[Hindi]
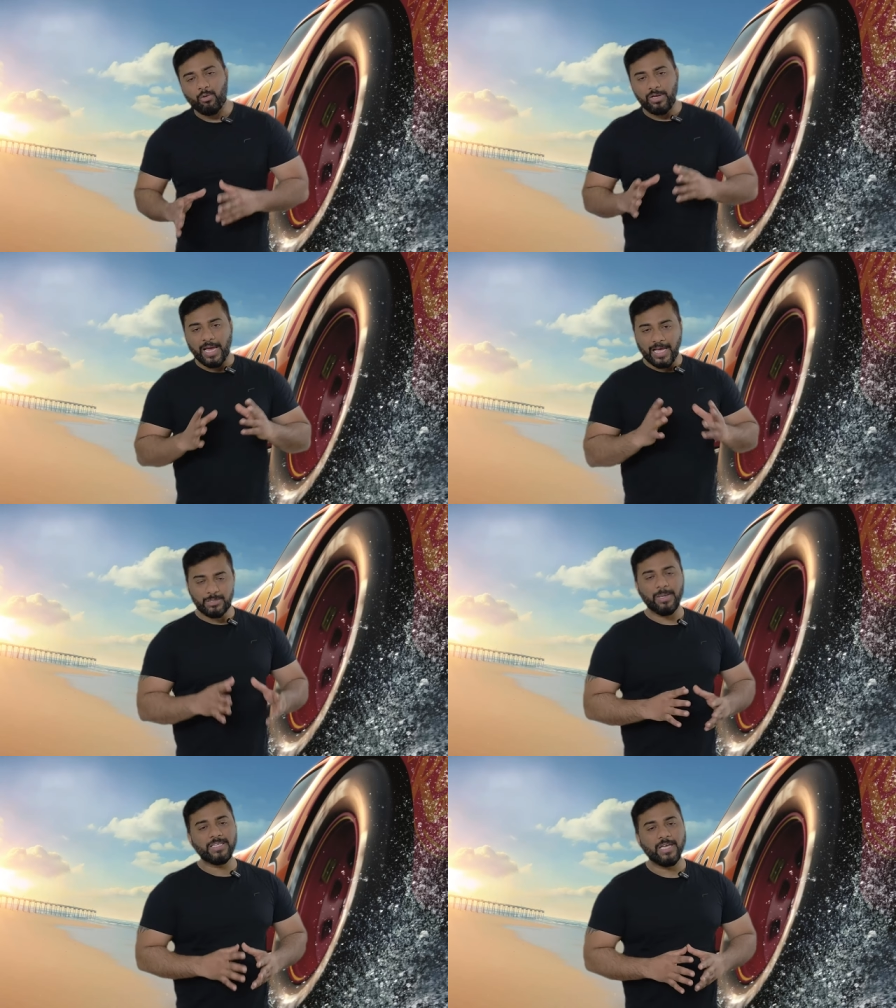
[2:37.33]
लाख कोई
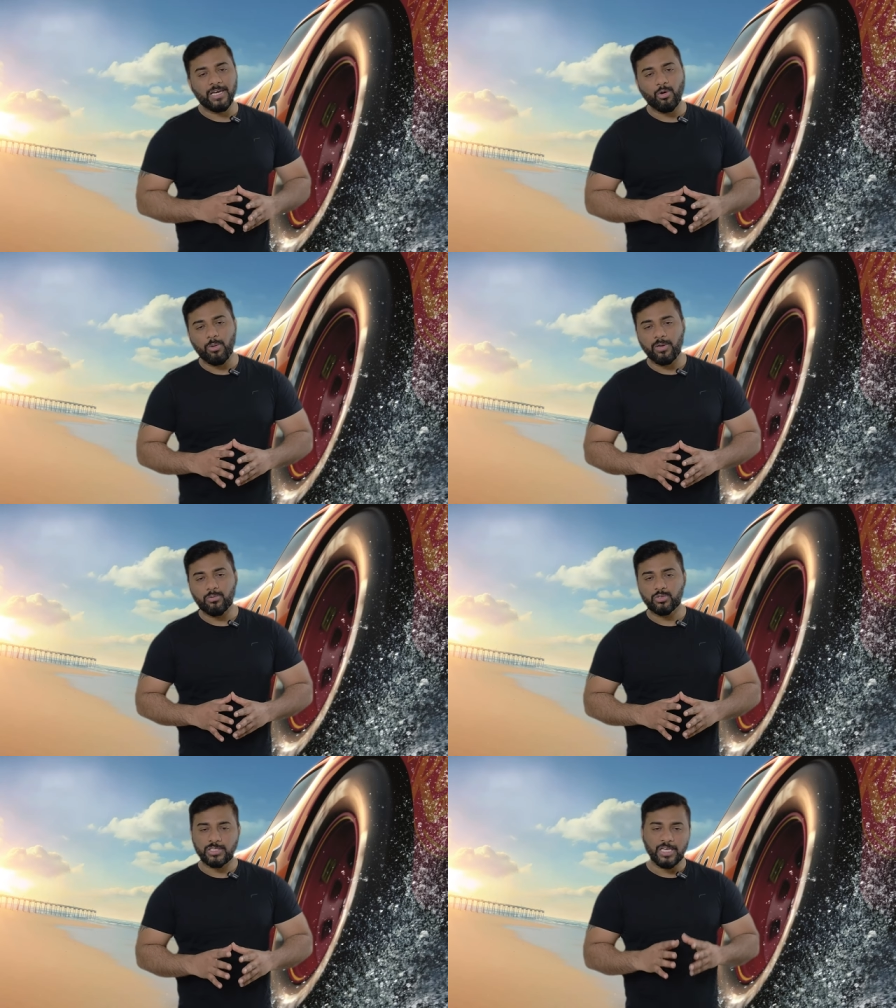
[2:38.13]
हैचबैक देख रहे हो और
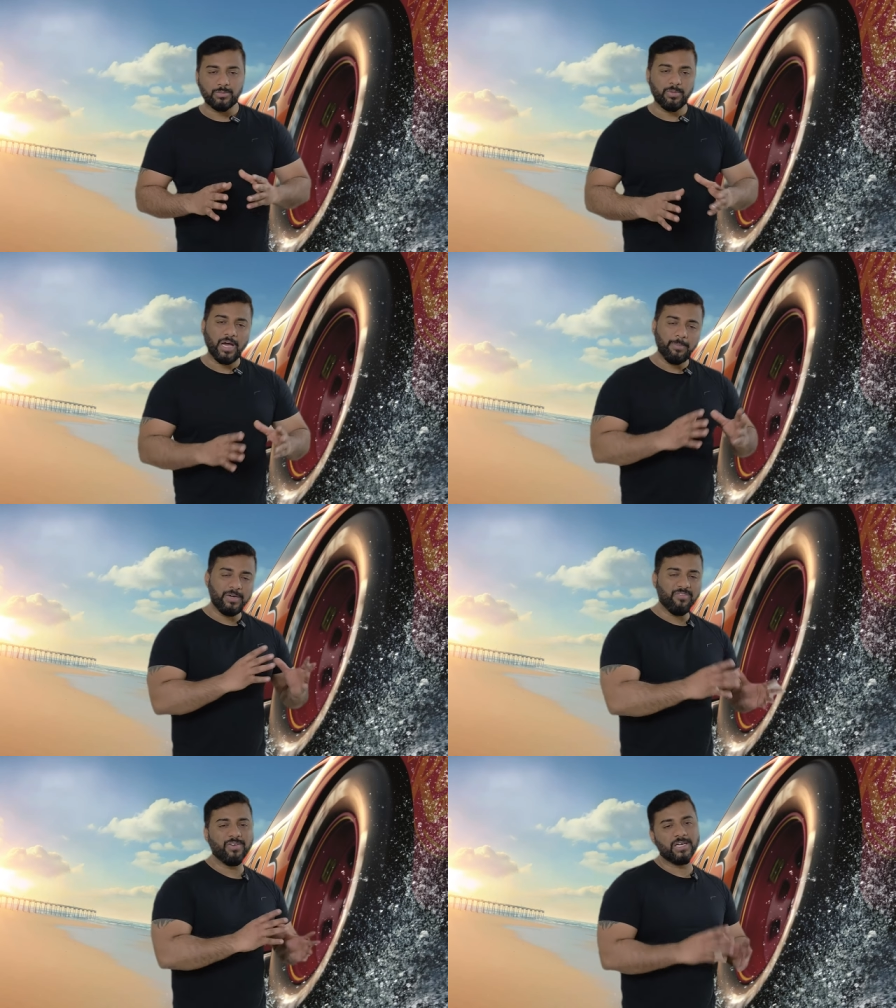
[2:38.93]
उस केस में
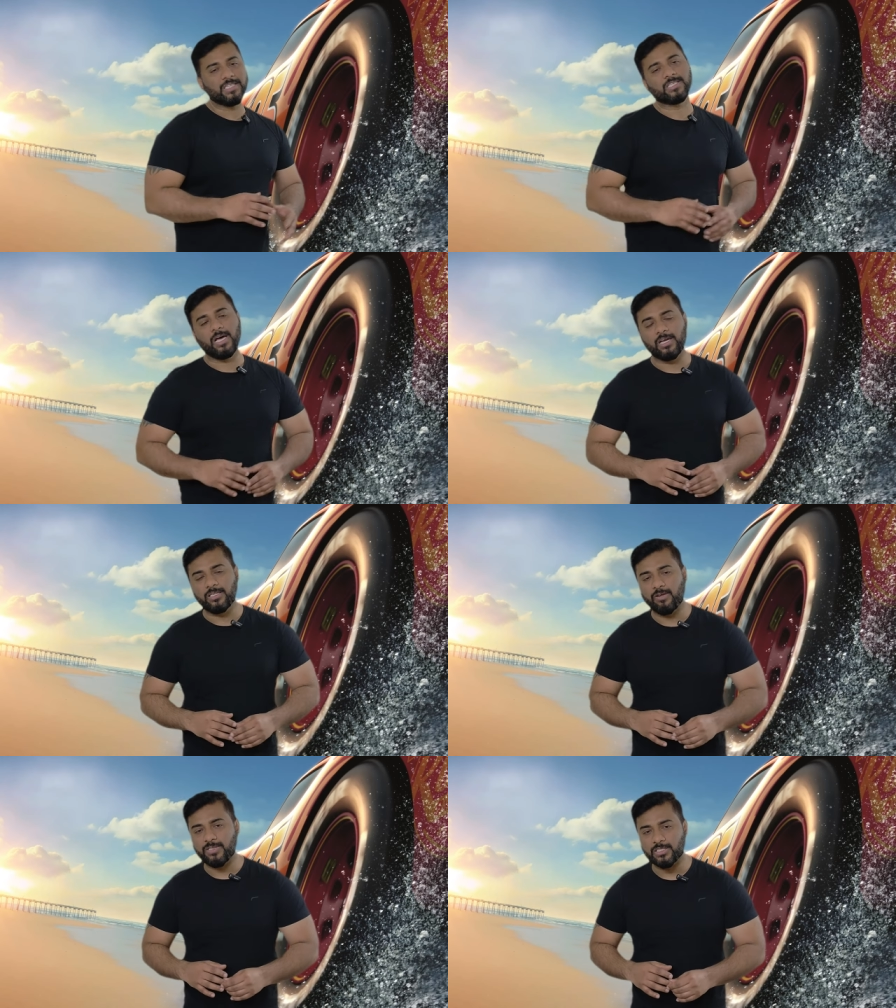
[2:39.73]
आप डेफिनेटली इस कार की
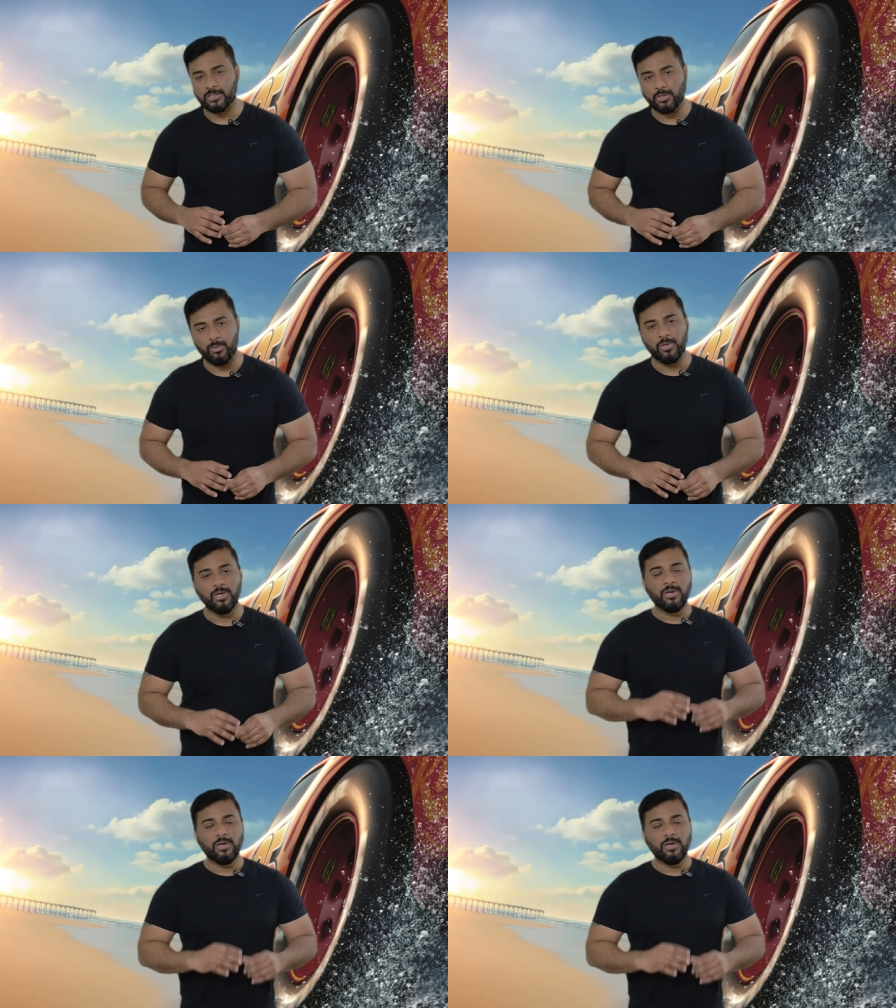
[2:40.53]
तरफ जा सकते हो